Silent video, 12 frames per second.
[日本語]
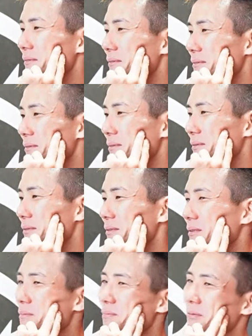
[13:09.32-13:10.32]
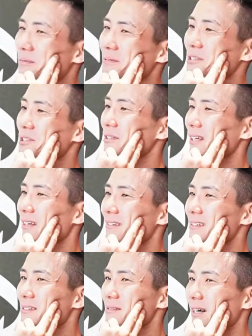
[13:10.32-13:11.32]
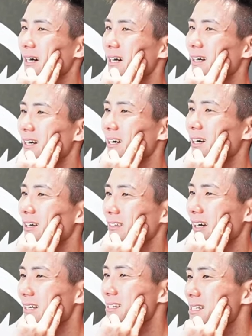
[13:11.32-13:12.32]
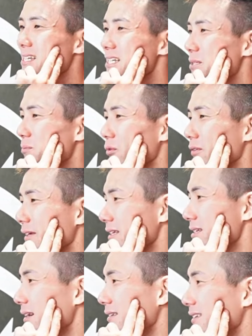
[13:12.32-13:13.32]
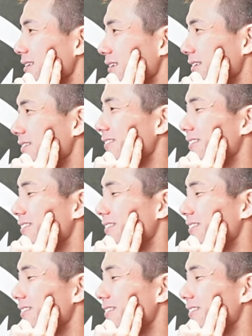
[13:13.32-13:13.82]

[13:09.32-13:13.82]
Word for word: うープロフェッショナルですわ男性陣もこんだけ疲れてんだよ